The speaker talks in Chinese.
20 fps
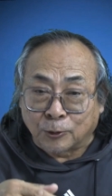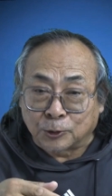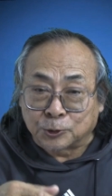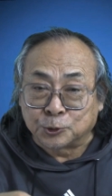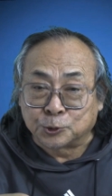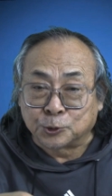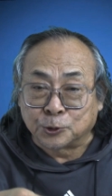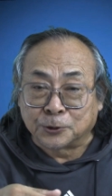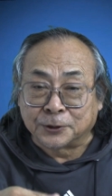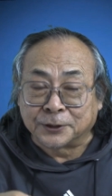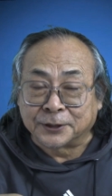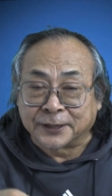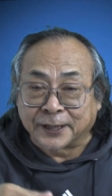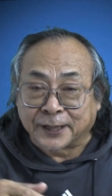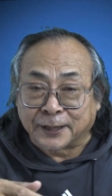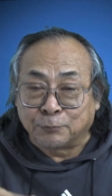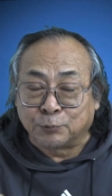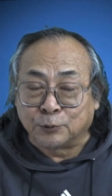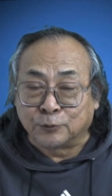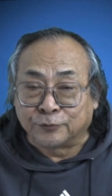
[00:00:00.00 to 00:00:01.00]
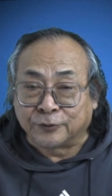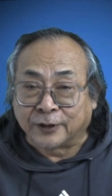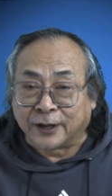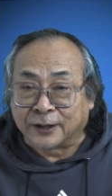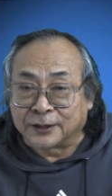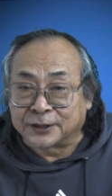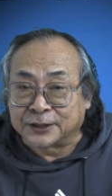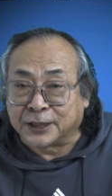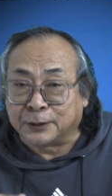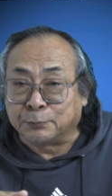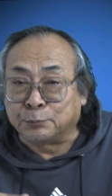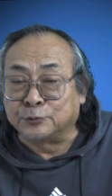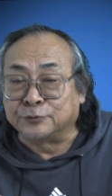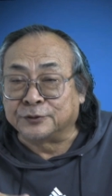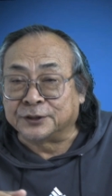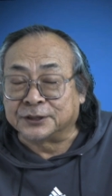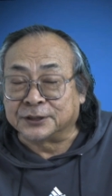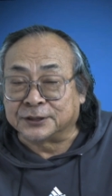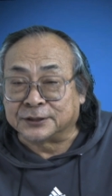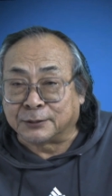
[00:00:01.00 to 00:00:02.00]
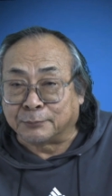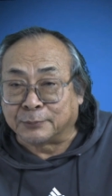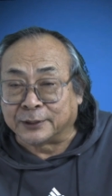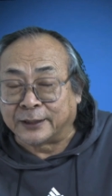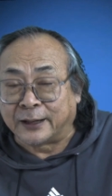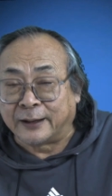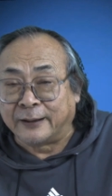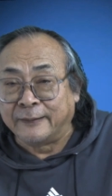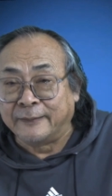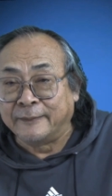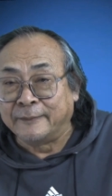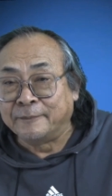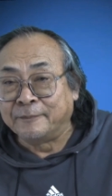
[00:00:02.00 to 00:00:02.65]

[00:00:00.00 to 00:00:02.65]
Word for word: 我就说说这一部分啊，这一部分是什么呢？